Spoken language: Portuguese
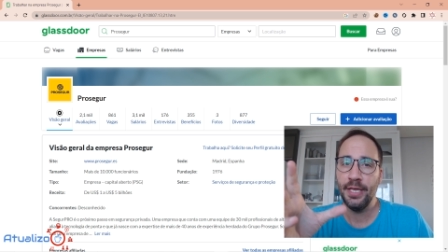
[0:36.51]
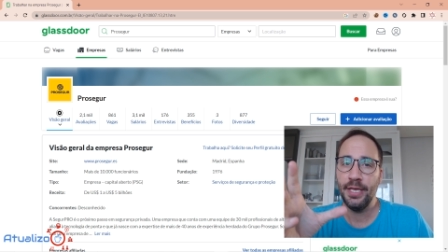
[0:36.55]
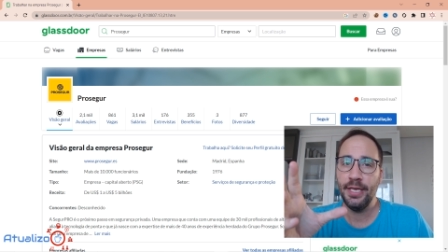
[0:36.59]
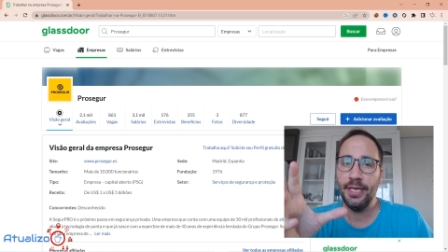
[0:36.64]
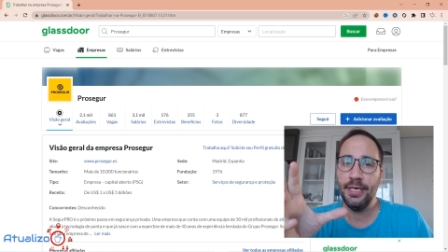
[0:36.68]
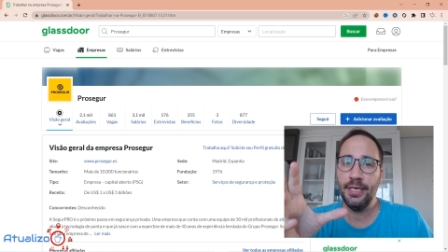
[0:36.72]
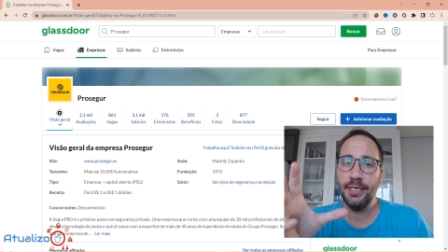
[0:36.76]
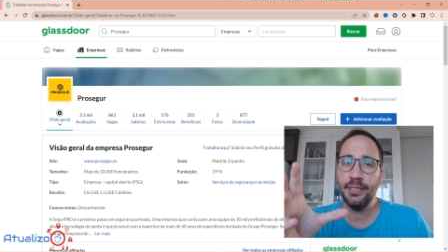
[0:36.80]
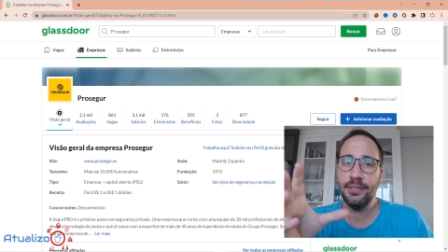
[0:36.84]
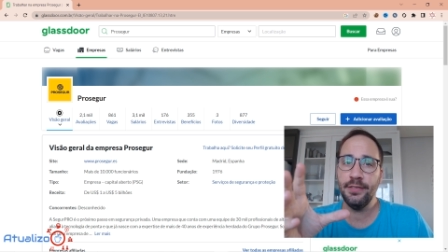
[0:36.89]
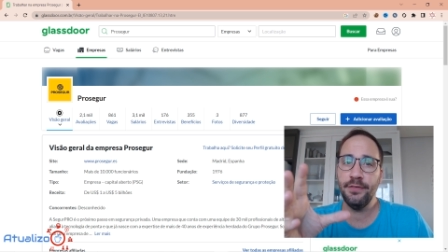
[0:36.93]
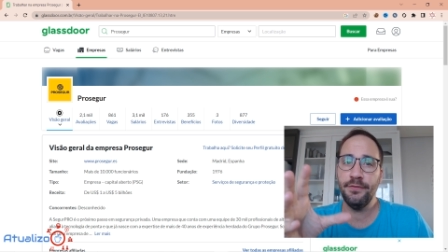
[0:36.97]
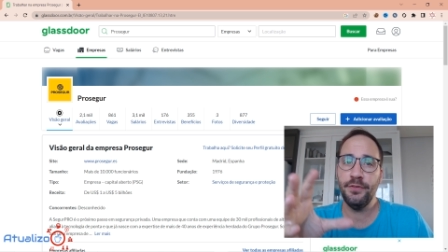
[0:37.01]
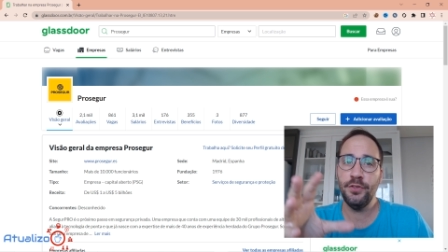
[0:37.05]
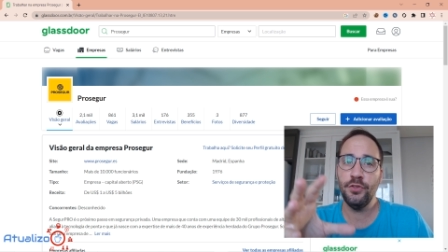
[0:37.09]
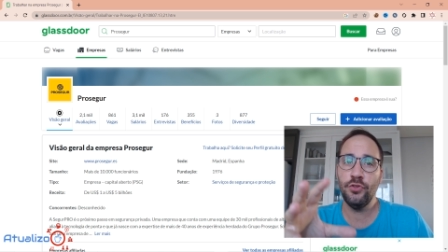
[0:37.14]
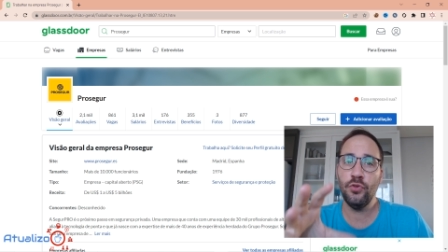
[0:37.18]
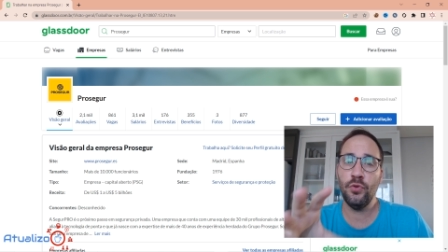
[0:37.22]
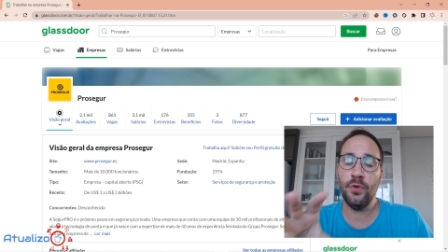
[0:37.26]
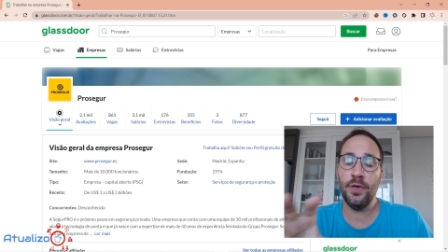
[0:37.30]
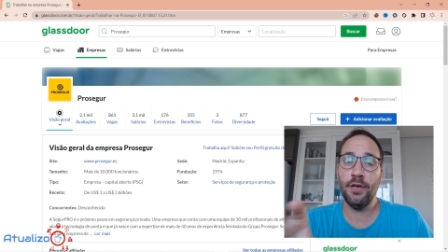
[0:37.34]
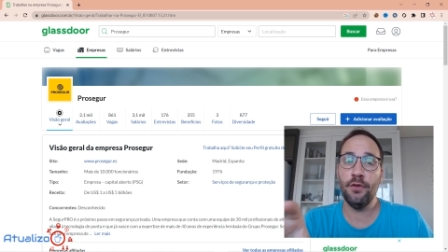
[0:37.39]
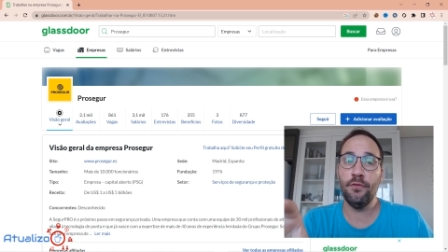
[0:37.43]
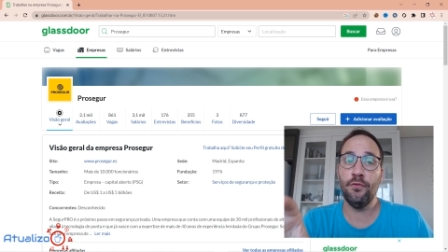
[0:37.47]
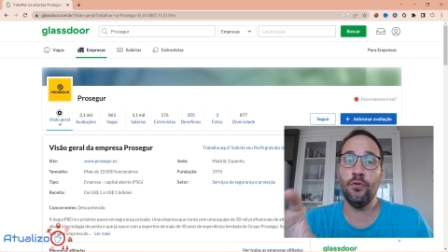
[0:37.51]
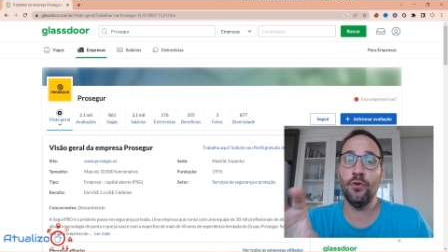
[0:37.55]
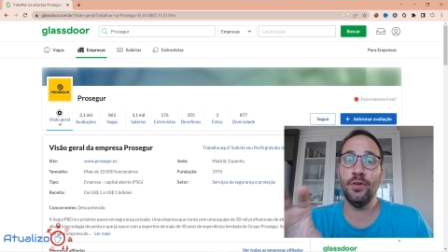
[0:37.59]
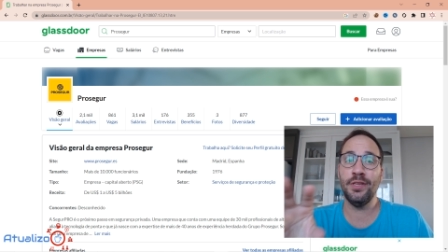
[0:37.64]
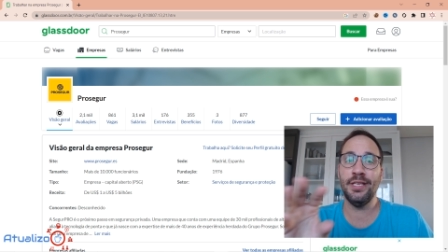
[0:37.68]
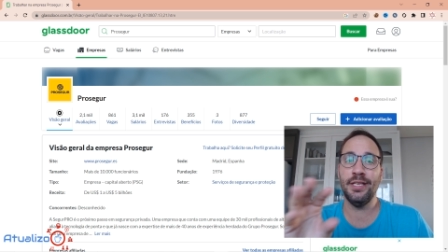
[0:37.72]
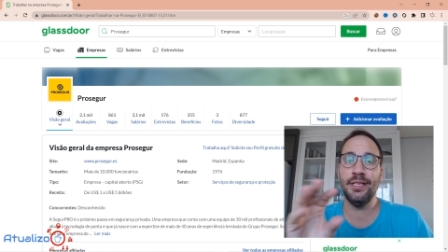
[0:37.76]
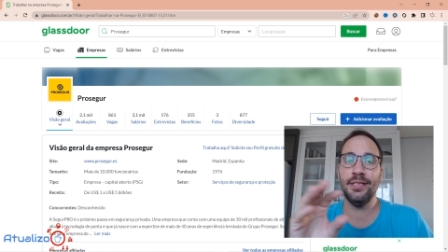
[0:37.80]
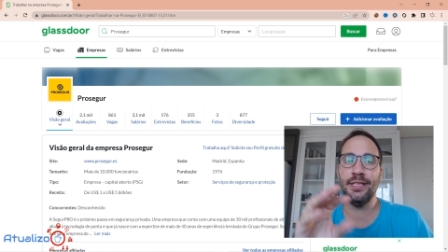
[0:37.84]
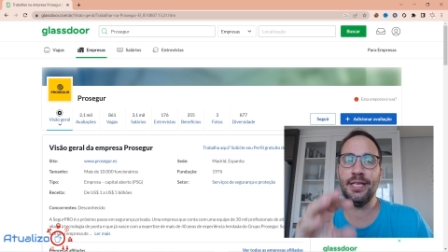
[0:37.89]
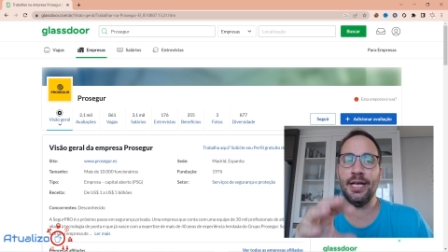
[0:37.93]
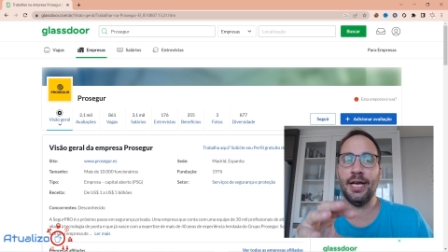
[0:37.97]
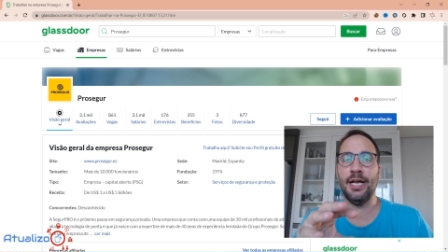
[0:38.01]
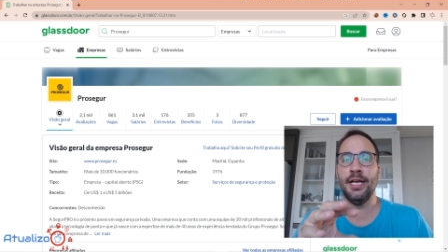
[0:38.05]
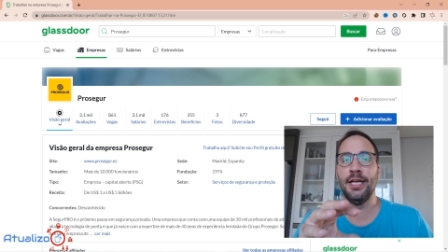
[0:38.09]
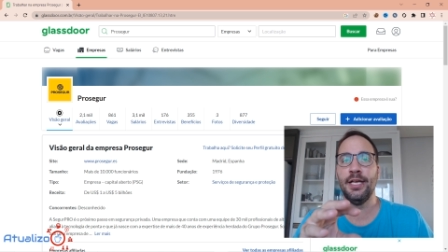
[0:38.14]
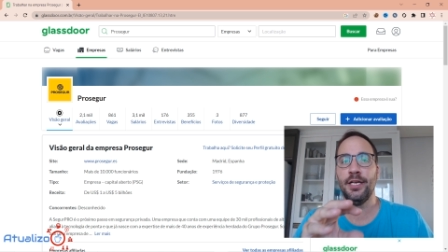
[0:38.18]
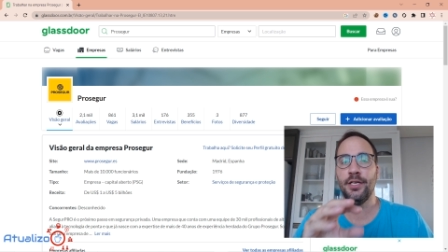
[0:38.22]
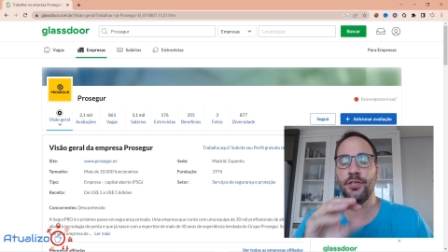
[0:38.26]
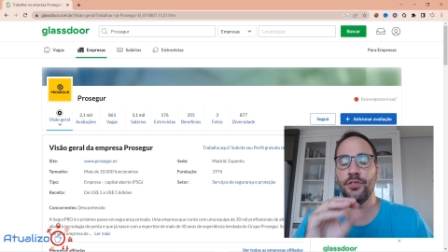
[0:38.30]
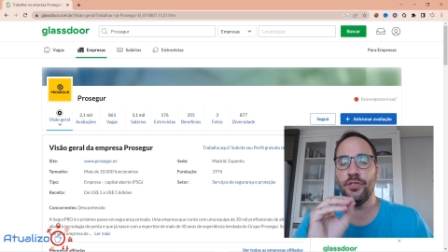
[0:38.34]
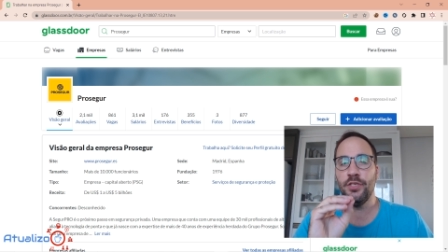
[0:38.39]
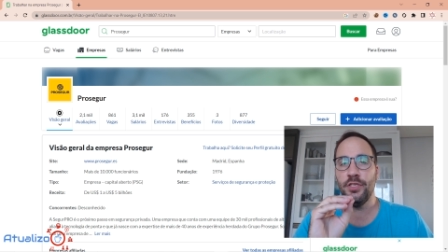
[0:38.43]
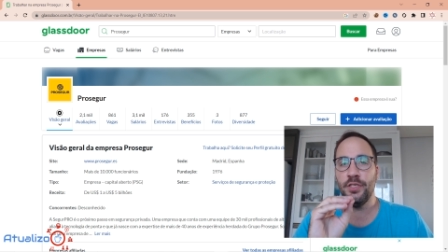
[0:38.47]
E nesse vídeo eu vou tentar
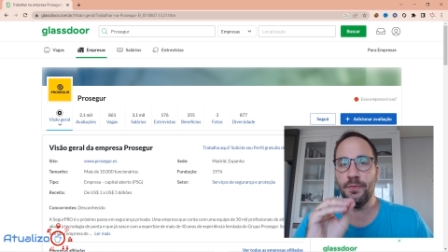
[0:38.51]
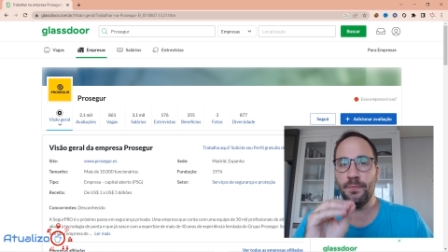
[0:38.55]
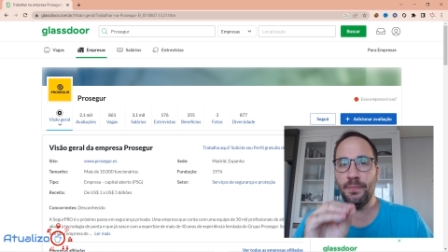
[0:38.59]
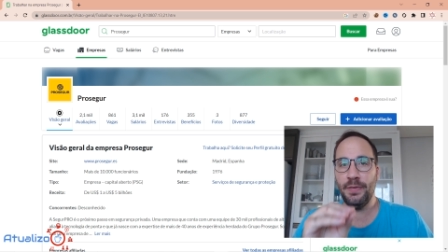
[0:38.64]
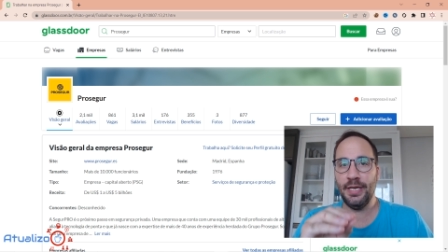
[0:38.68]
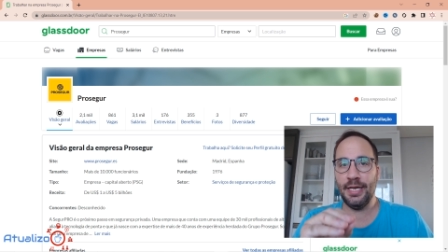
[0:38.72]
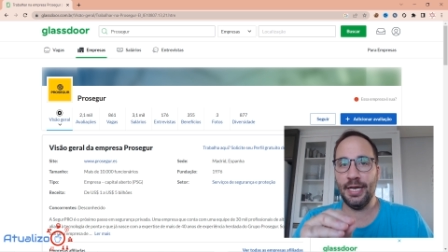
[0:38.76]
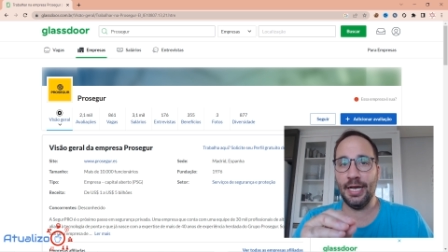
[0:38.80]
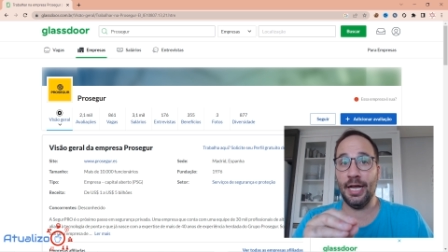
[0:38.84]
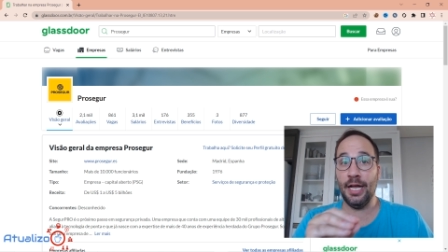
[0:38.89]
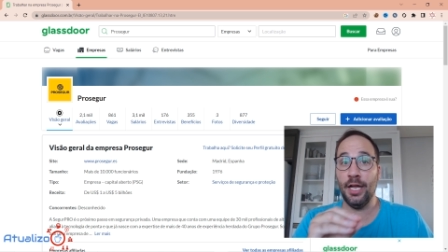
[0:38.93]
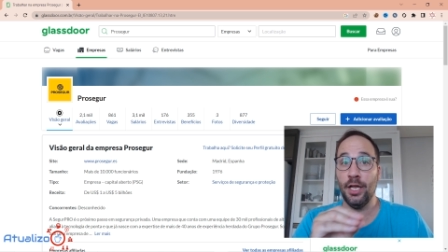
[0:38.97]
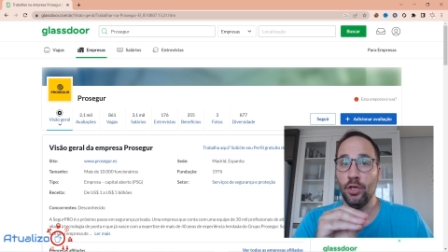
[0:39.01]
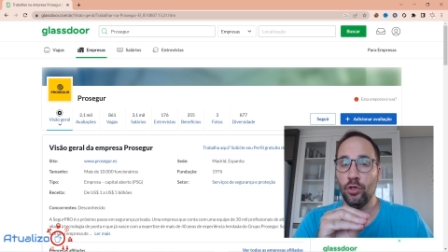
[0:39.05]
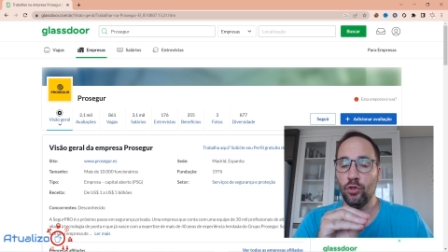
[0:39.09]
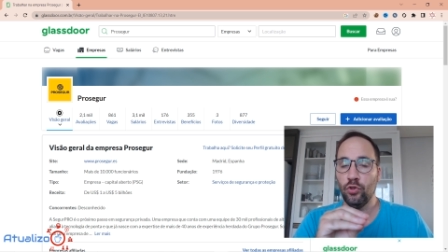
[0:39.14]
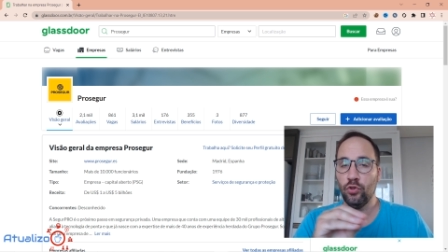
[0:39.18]
te explicar